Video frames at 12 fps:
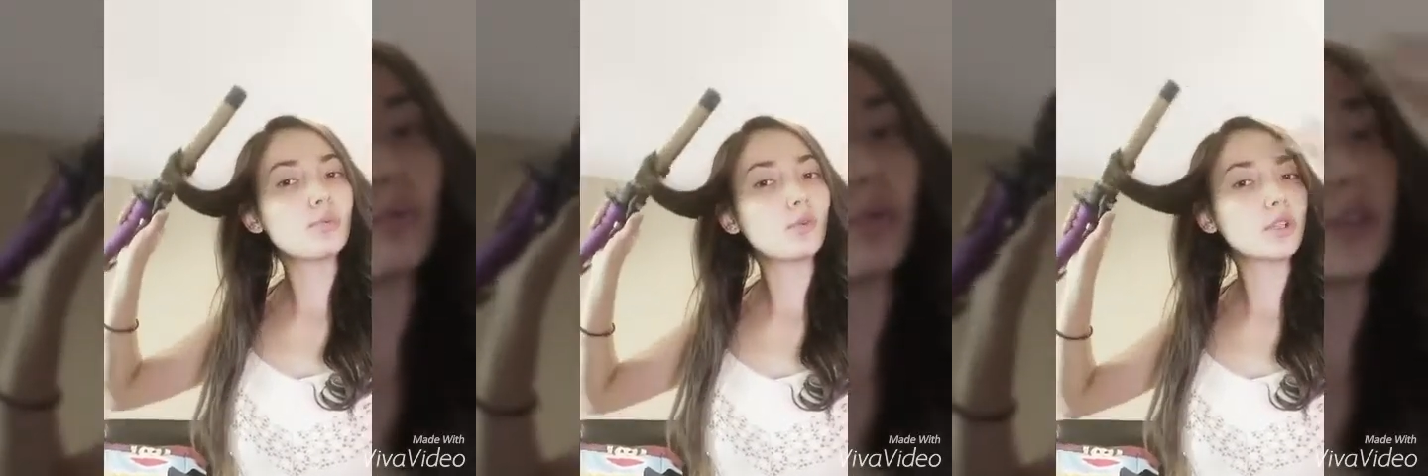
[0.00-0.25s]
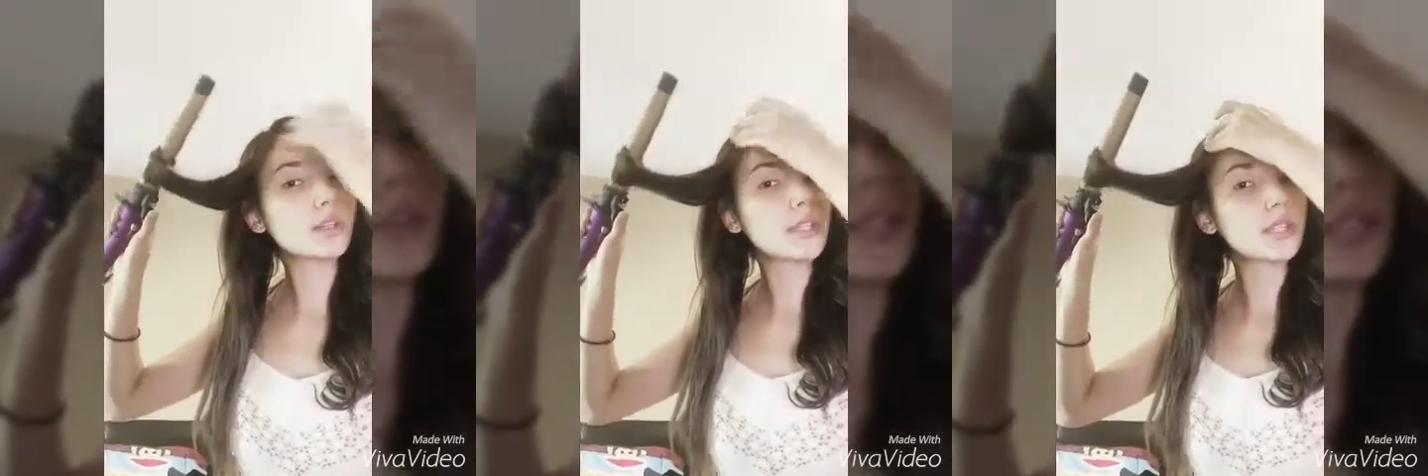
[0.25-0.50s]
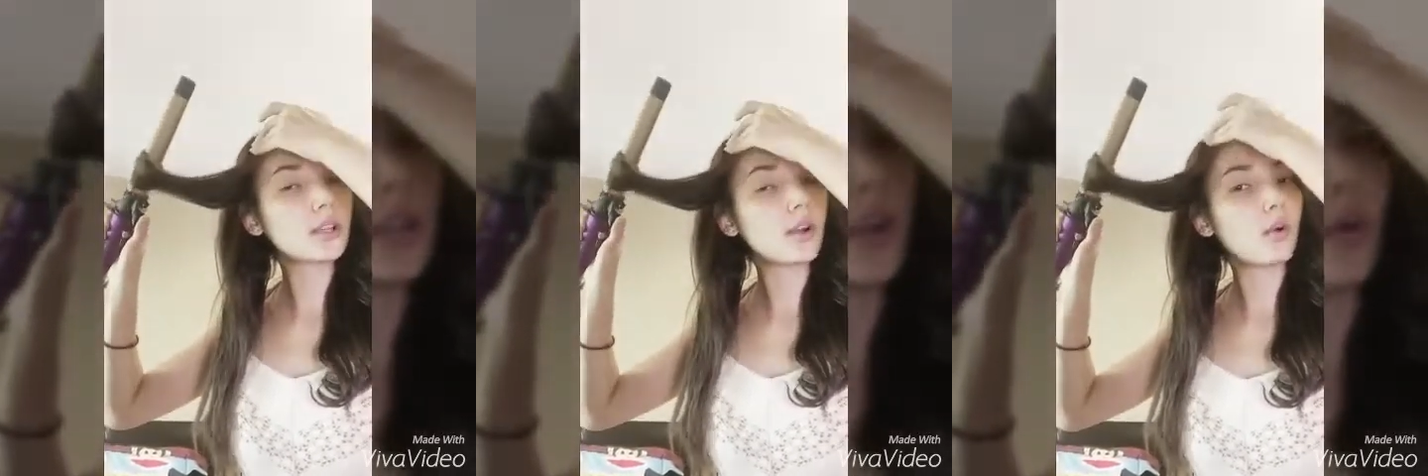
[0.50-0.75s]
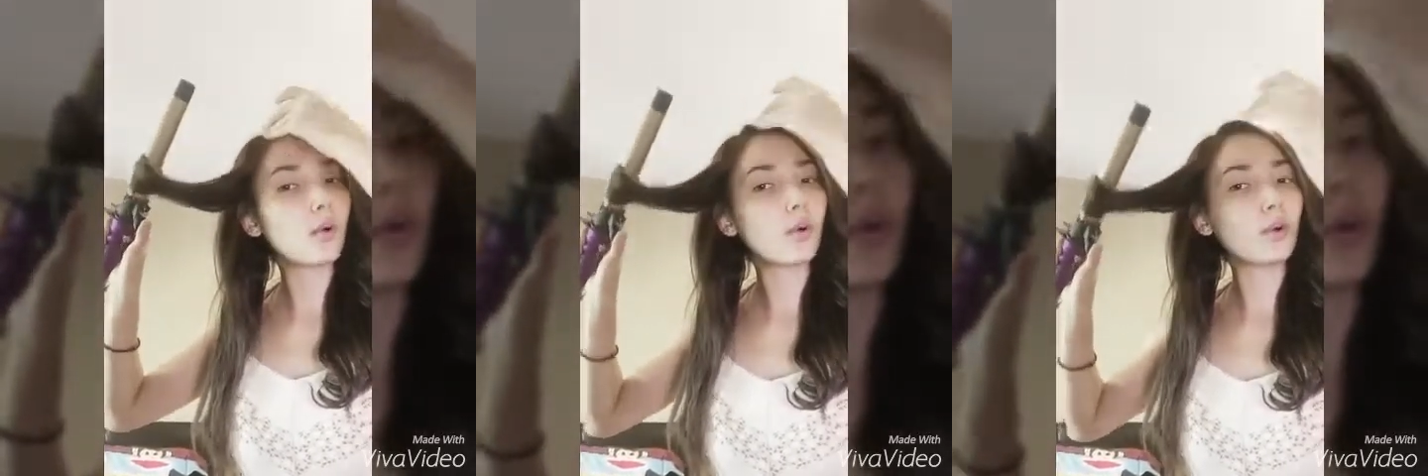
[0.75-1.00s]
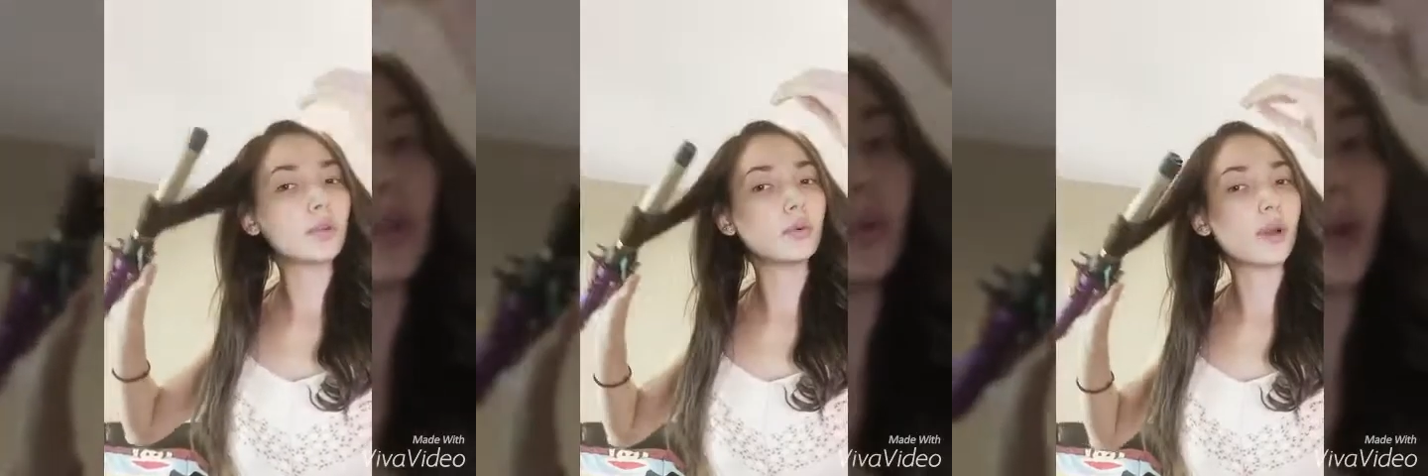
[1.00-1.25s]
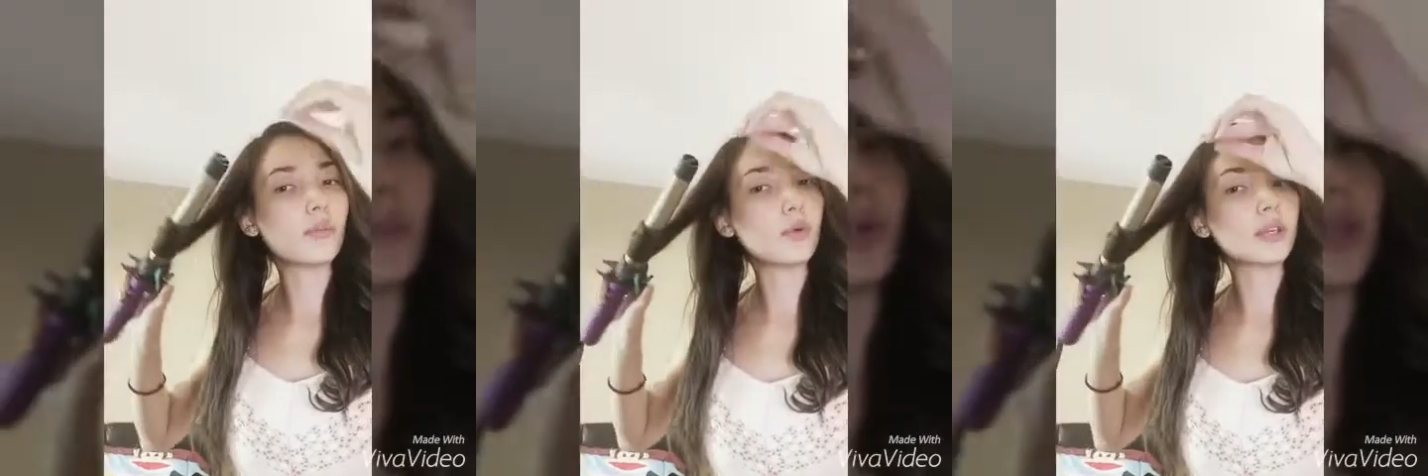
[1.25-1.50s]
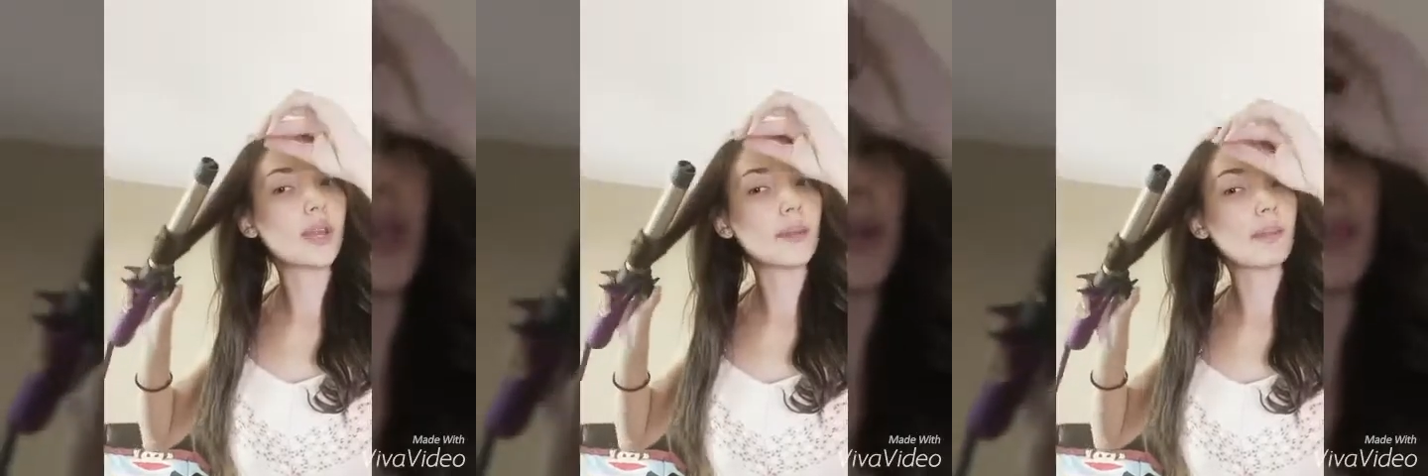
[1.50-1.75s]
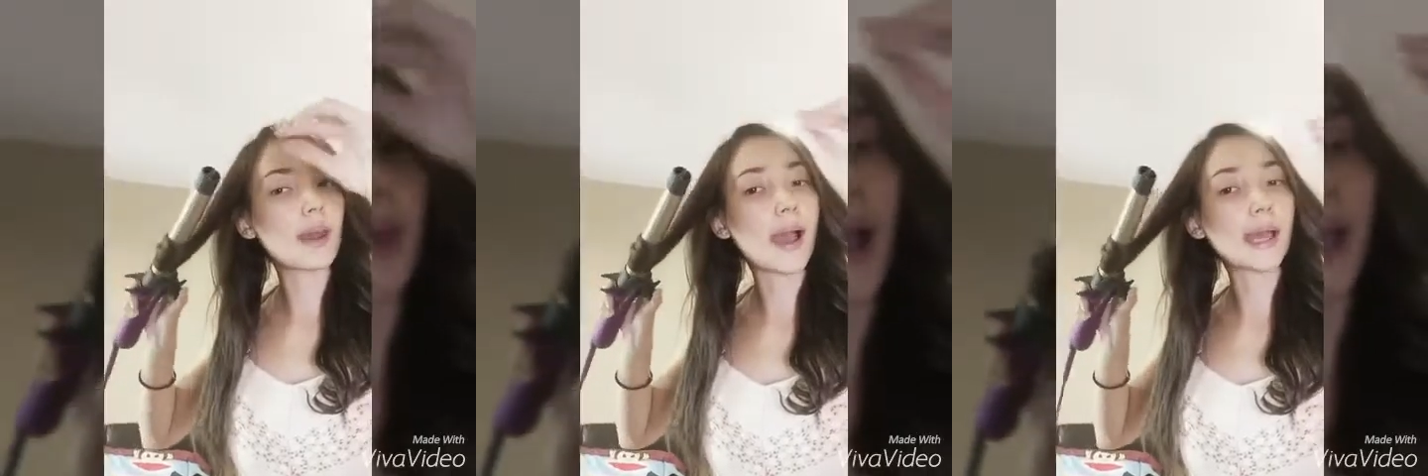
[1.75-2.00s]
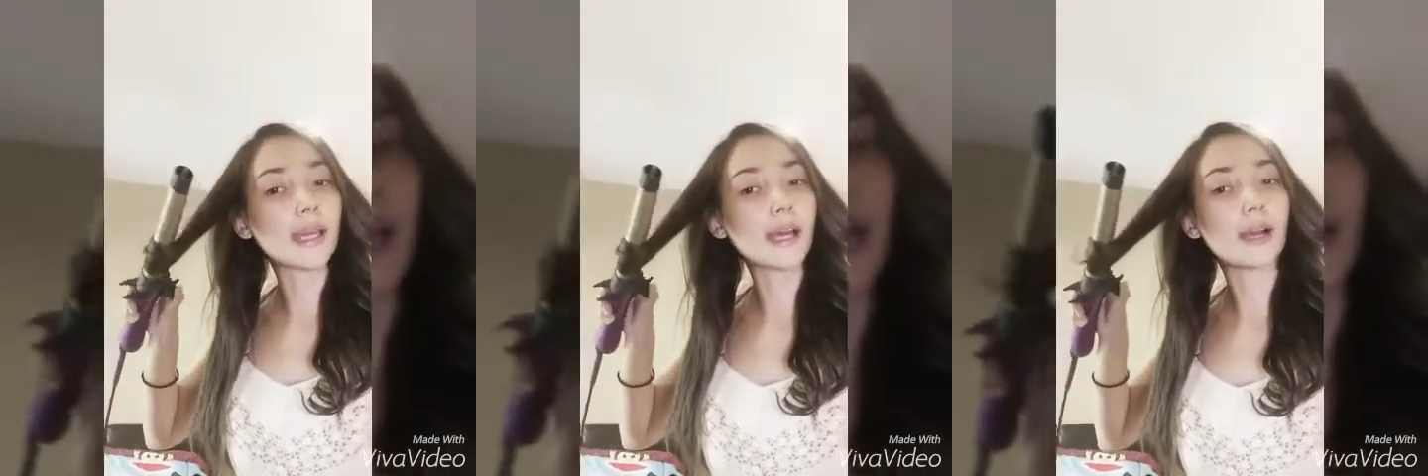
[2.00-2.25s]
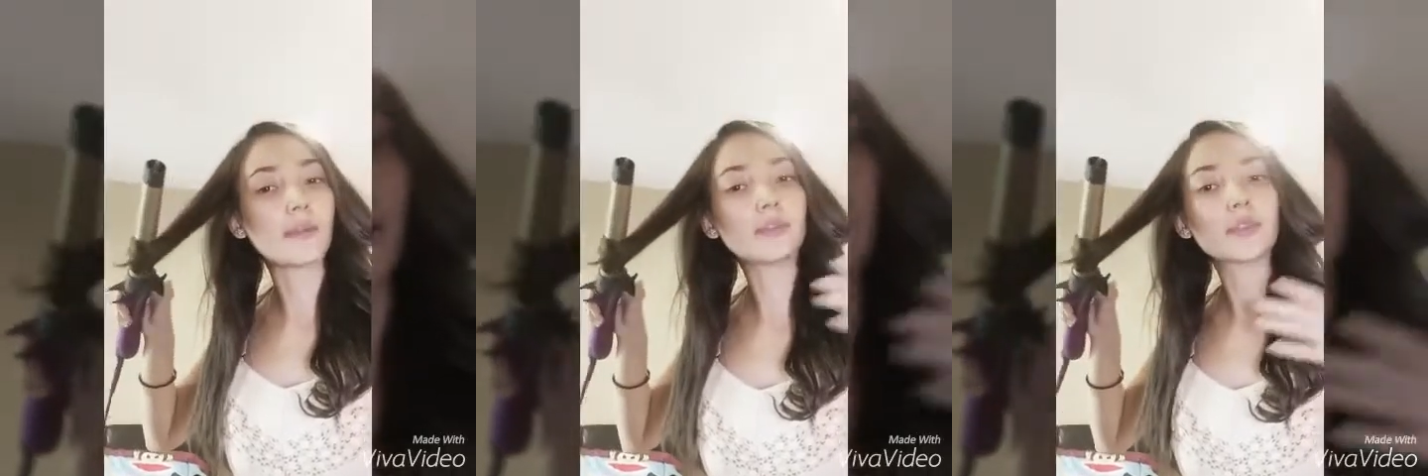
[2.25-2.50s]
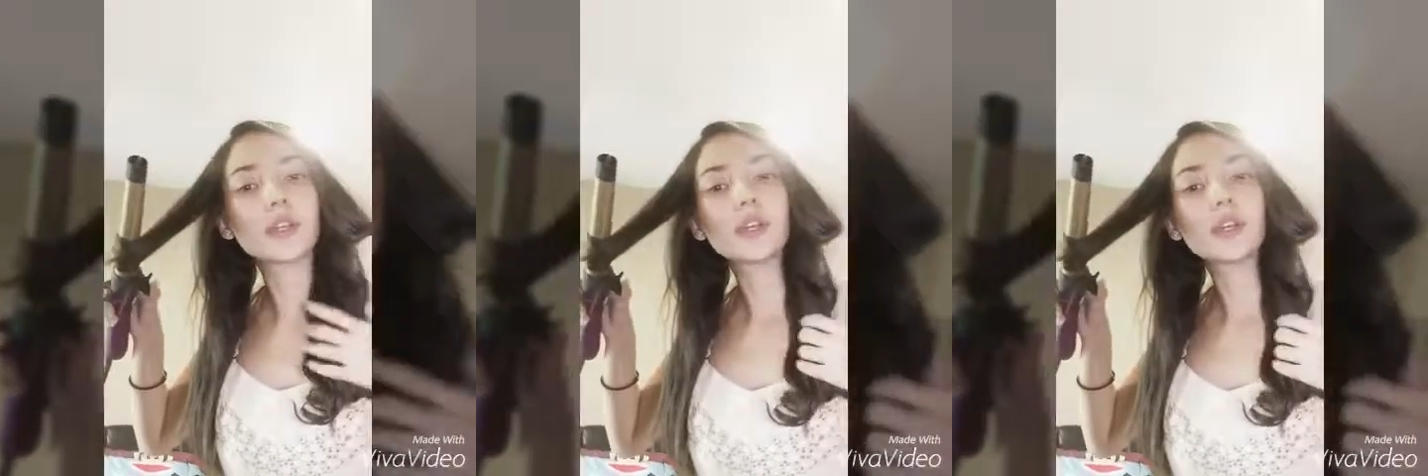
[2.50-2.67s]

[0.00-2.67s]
ม้วนติดโคนหรือว่าม้วนแคบลายนะคะ